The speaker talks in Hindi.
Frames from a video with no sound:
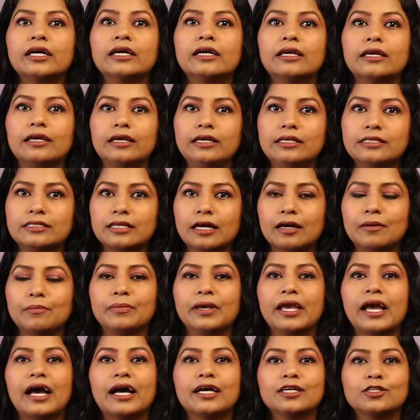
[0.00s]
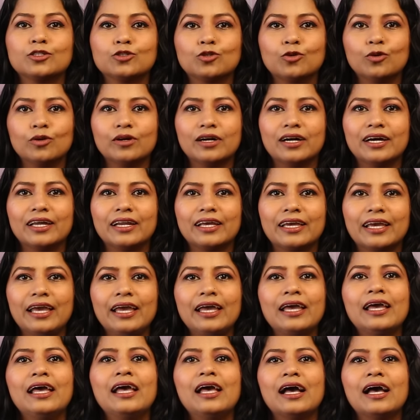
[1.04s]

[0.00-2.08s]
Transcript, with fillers: तक इस अभ्यास को करके